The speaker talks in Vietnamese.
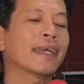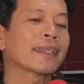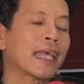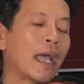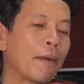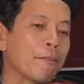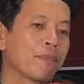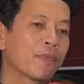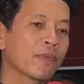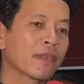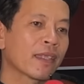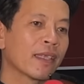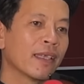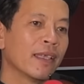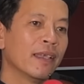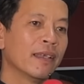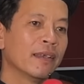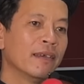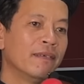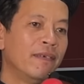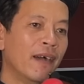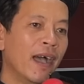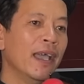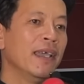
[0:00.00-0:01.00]
tâm
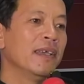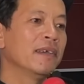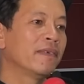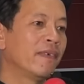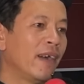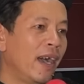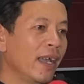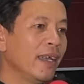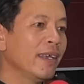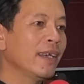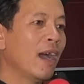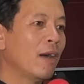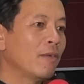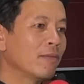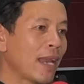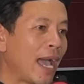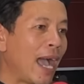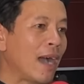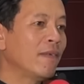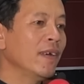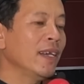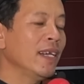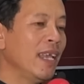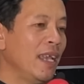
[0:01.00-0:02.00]
vì vậy đồng
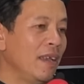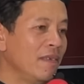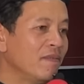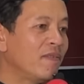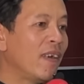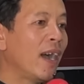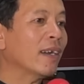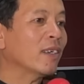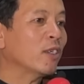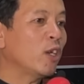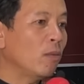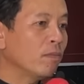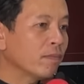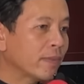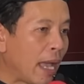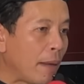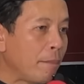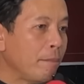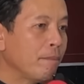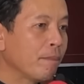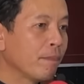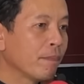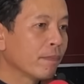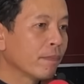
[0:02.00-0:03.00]
đạo phải niệm phật trong
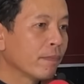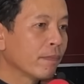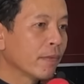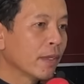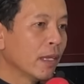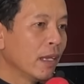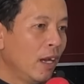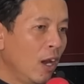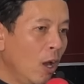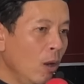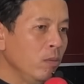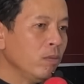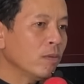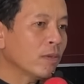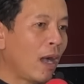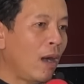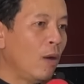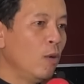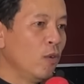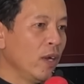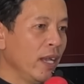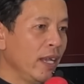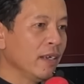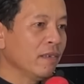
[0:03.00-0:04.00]
tâm lúc
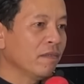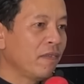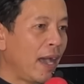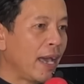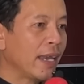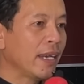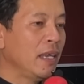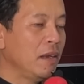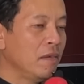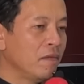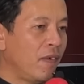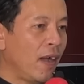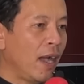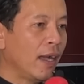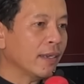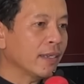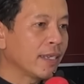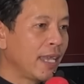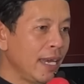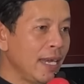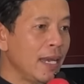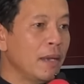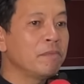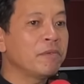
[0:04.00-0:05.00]
cầu nguyện và niệm phật
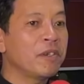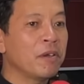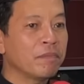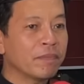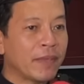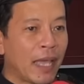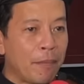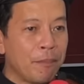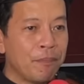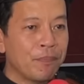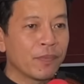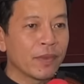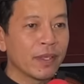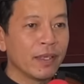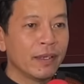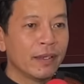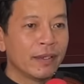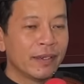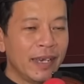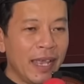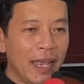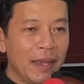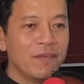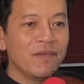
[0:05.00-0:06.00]
chỉ niệm trong tâm
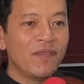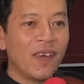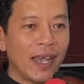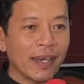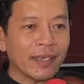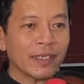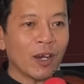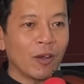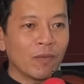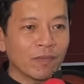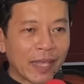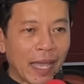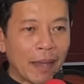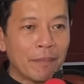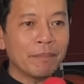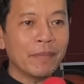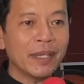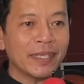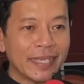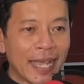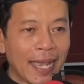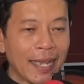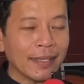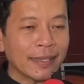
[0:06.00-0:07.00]
niệm phật trong tâm
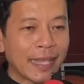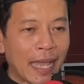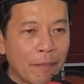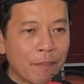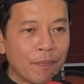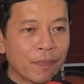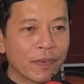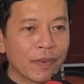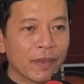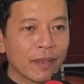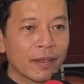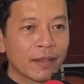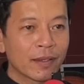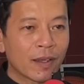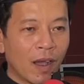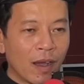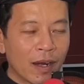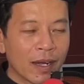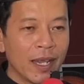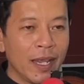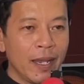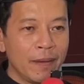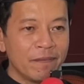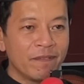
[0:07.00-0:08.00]
mới sáng tâm
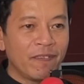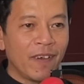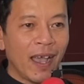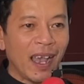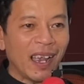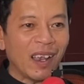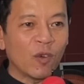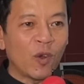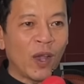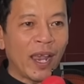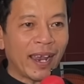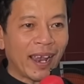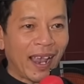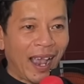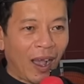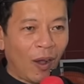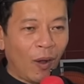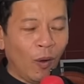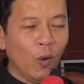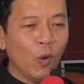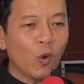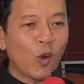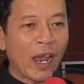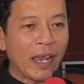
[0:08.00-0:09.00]
còn niệm phật ngoài
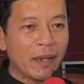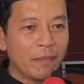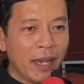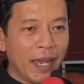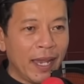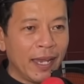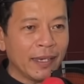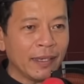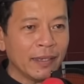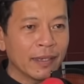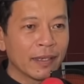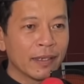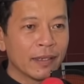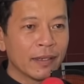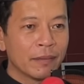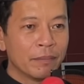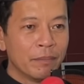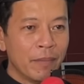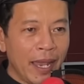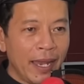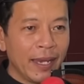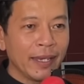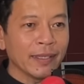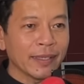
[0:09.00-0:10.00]
khẩu ngoài miệng
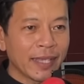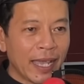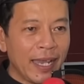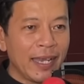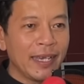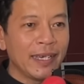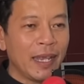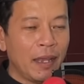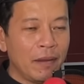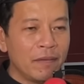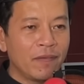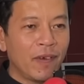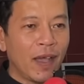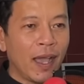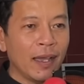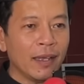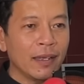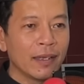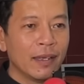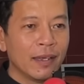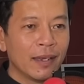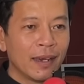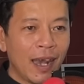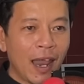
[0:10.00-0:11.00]
miệng thì niệm phật
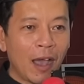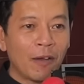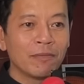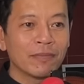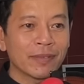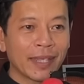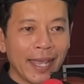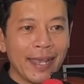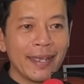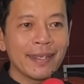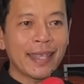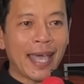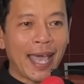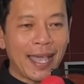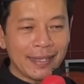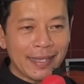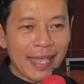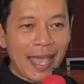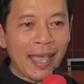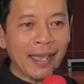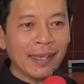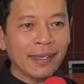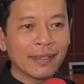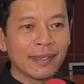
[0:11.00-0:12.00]
lòng thì tà
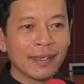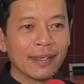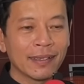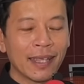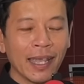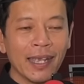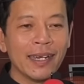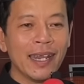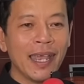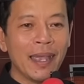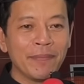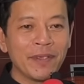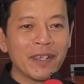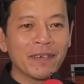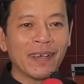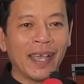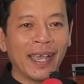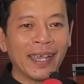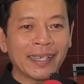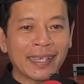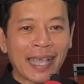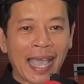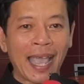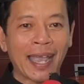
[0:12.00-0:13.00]
gian thì niệm như
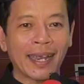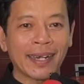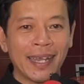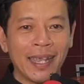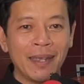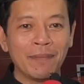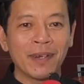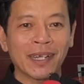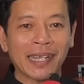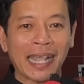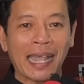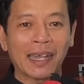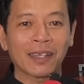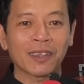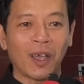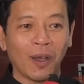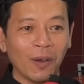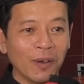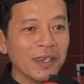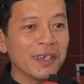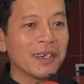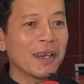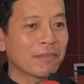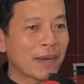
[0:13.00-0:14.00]
vậy càng niệm nó càng
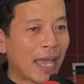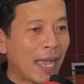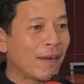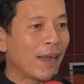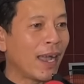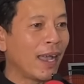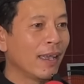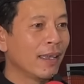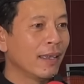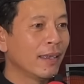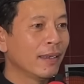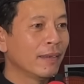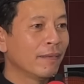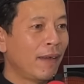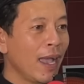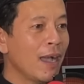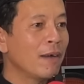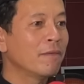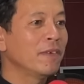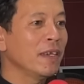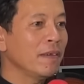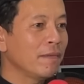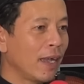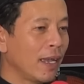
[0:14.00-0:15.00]
tối đồng đạo à phải
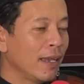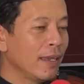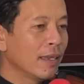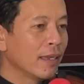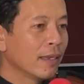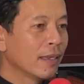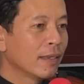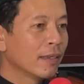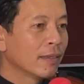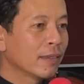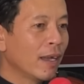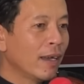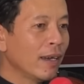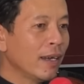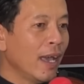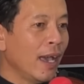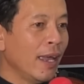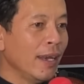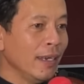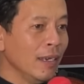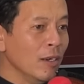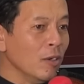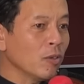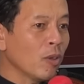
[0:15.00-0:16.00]
không quý vị cho
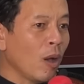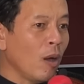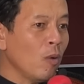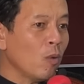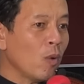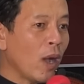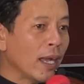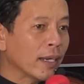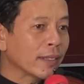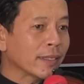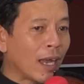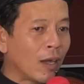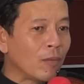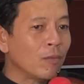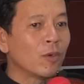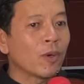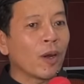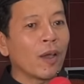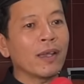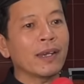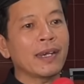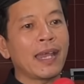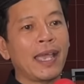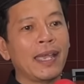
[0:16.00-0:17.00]
nên yếu tố quan trọng
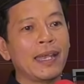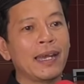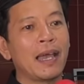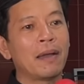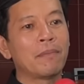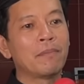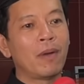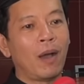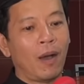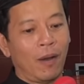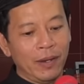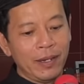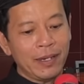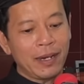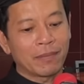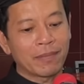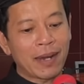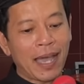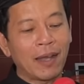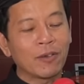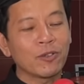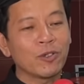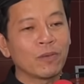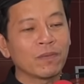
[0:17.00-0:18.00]
muốn nói đây là mỗi
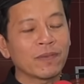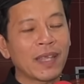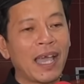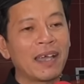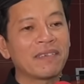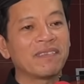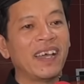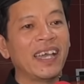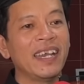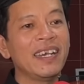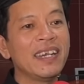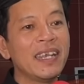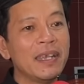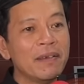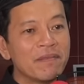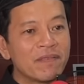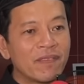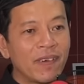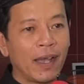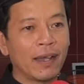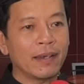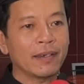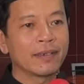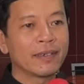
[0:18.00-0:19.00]
đồng đạo chúng ta phải niệm
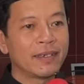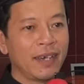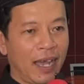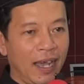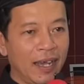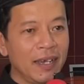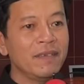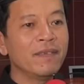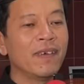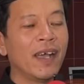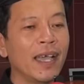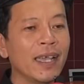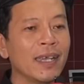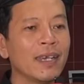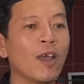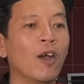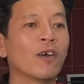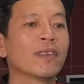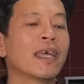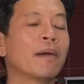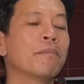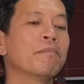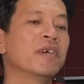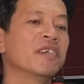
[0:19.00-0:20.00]
phật trở về
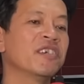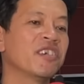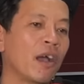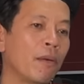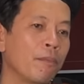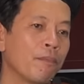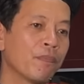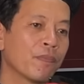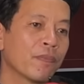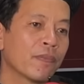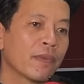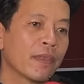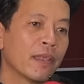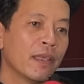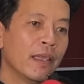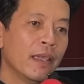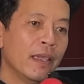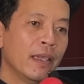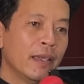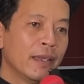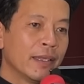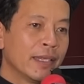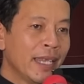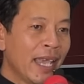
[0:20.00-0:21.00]
nội tâm bên trong
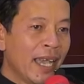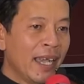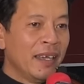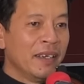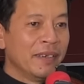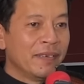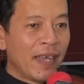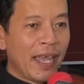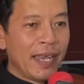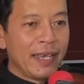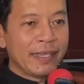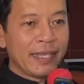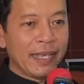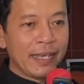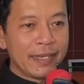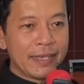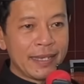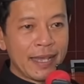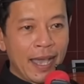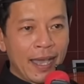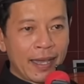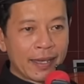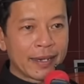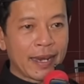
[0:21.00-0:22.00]
như vậy thì
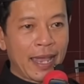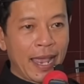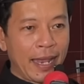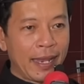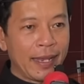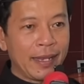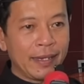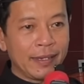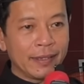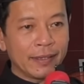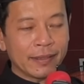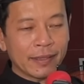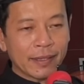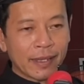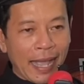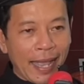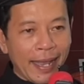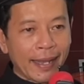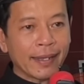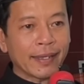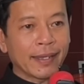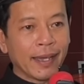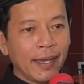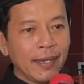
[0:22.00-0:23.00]
giờ này
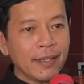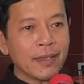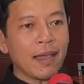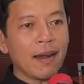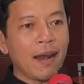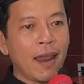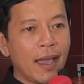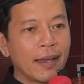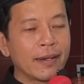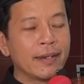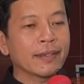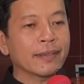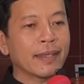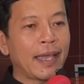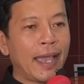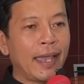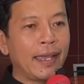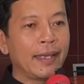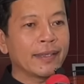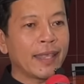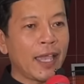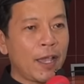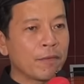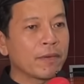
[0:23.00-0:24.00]
căn cứ theo lời đức
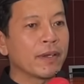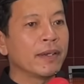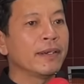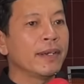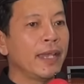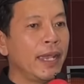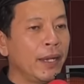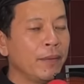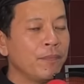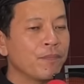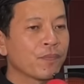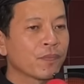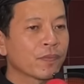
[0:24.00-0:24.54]
thầy theo kinh điển